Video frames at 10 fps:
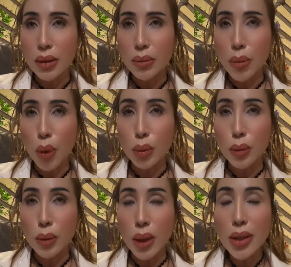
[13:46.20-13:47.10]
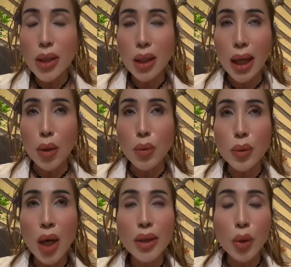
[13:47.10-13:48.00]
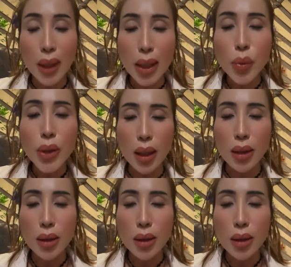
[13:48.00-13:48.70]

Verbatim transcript: uh, một ít nhất là cũng hết tuần đây chủ nhật